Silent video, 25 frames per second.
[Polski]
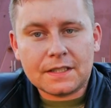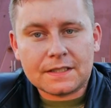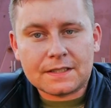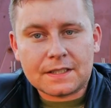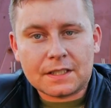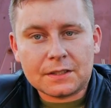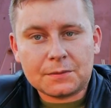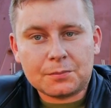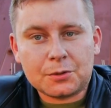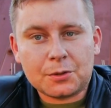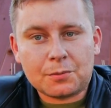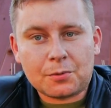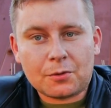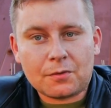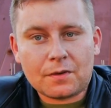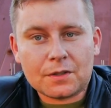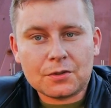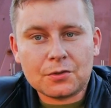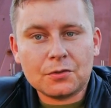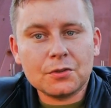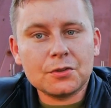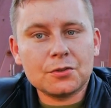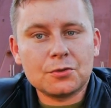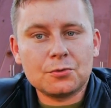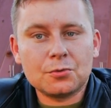desant
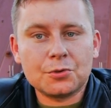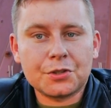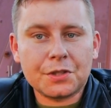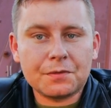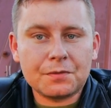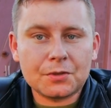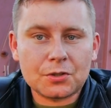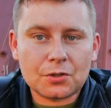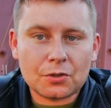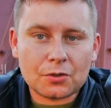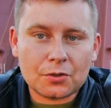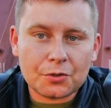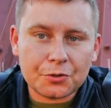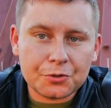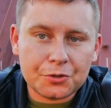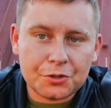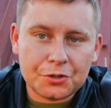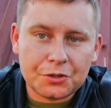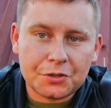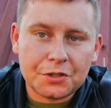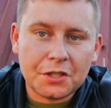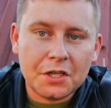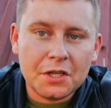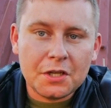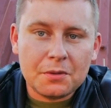przeprowadzony z dużej
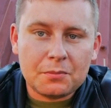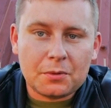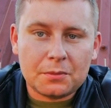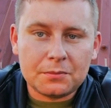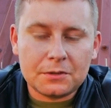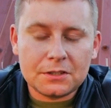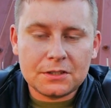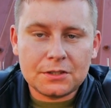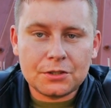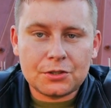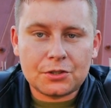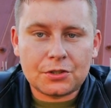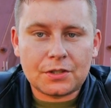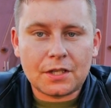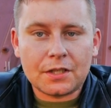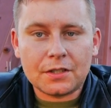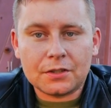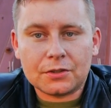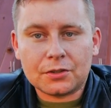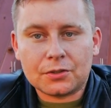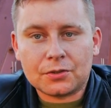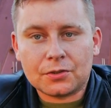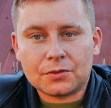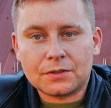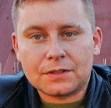wysokości, pomiędzy
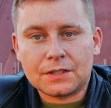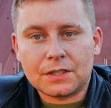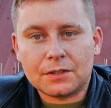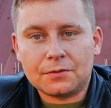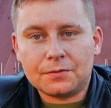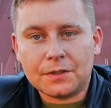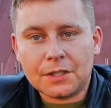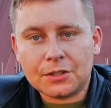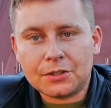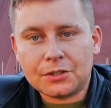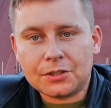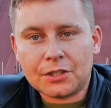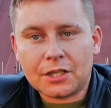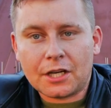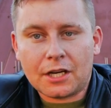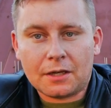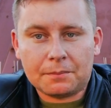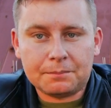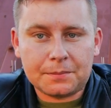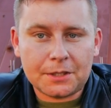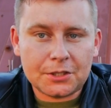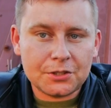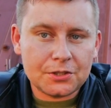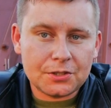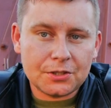4200 a
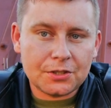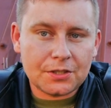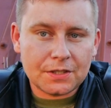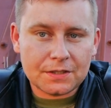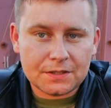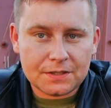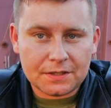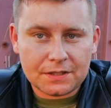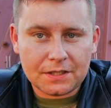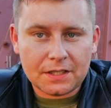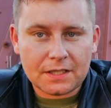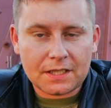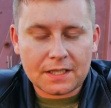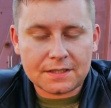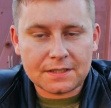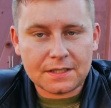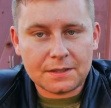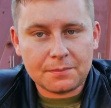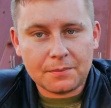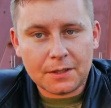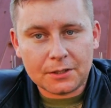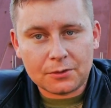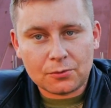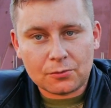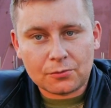5000
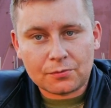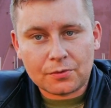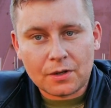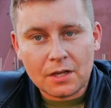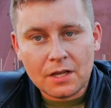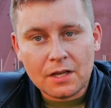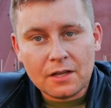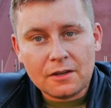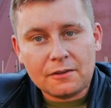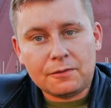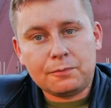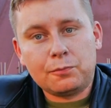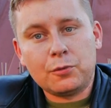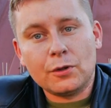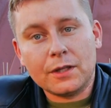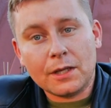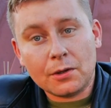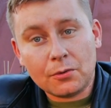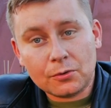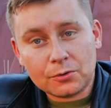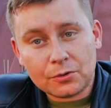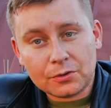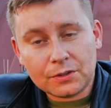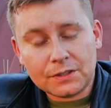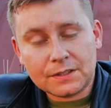kilkaset metrów.
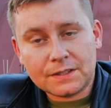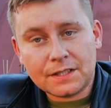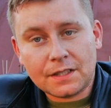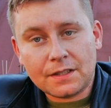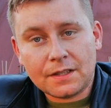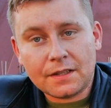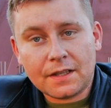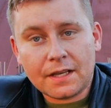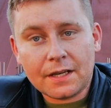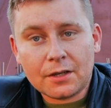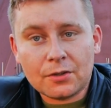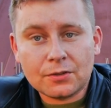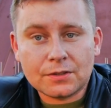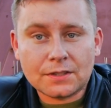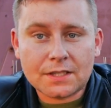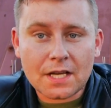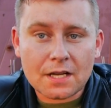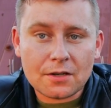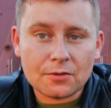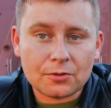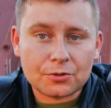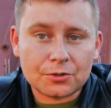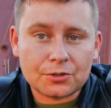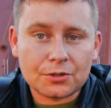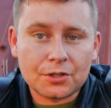Wpłynęło to niestety na jego
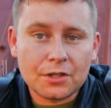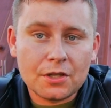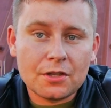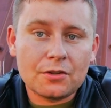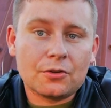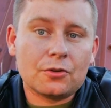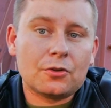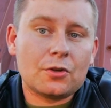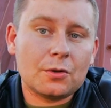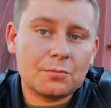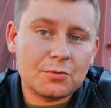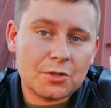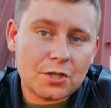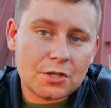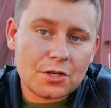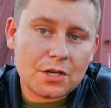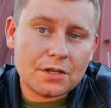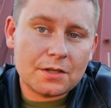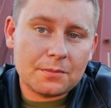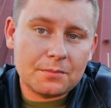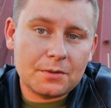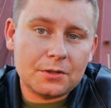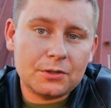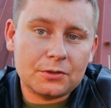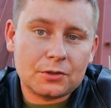celność. Dobrze, że
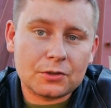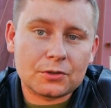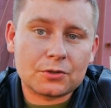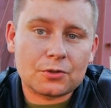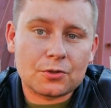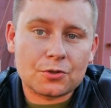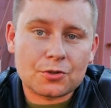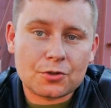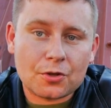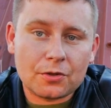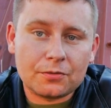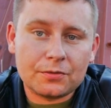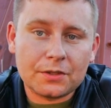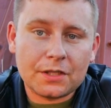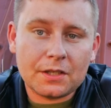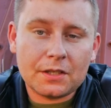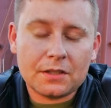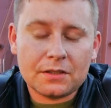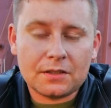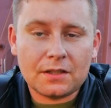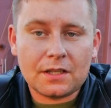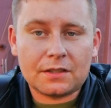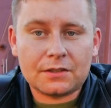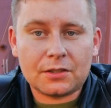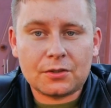nie byli to skoczkowie,
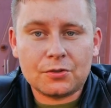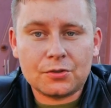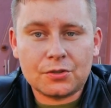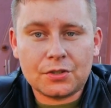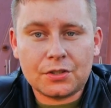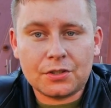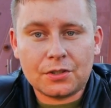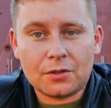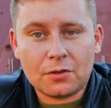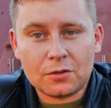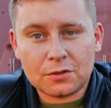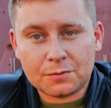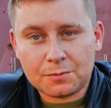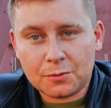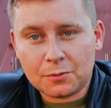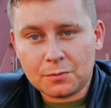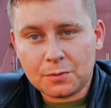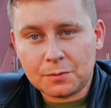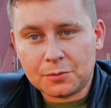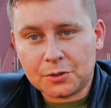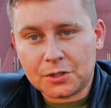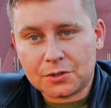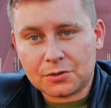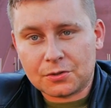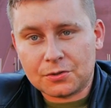dlatego że ich los
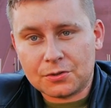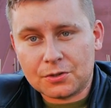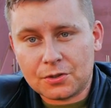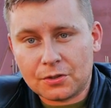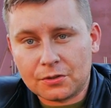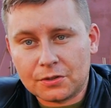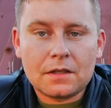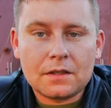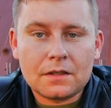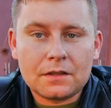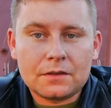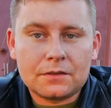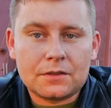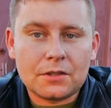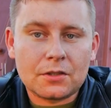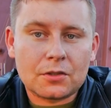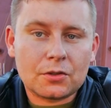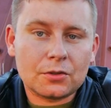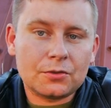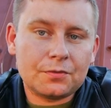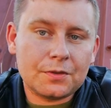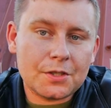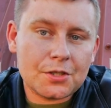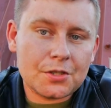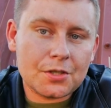byłby przesądzony.
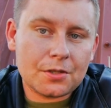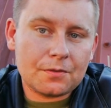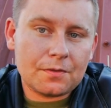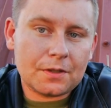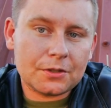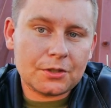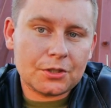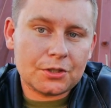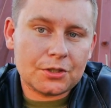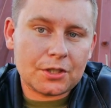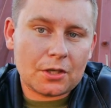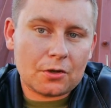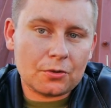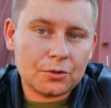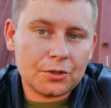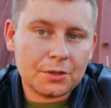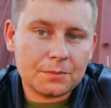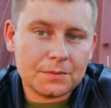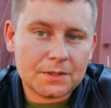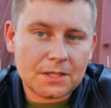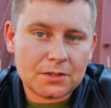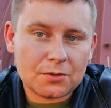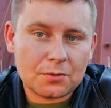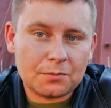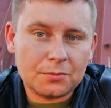Tylko
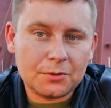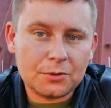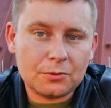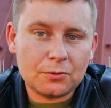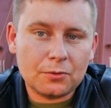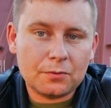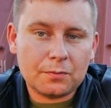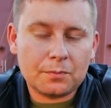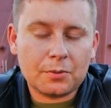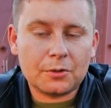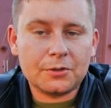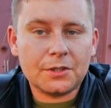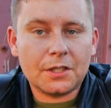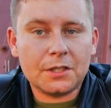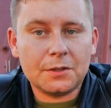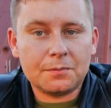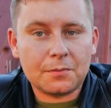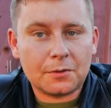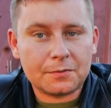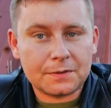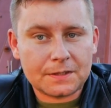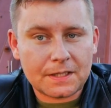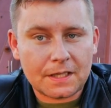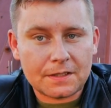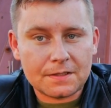228 zasobników podjęli
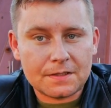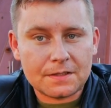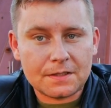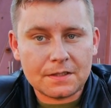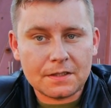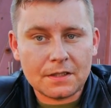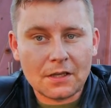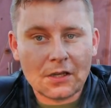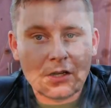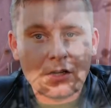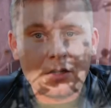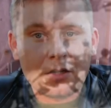powstańcy,